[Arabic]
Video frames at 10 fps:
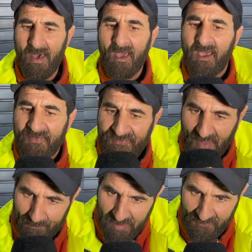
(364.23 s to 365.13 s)
كان
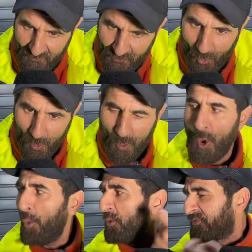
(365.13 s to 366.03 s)
برد السحور
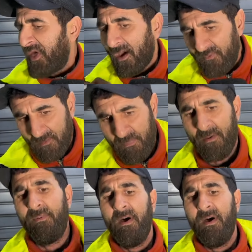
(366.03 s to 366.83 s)
والدق في الباب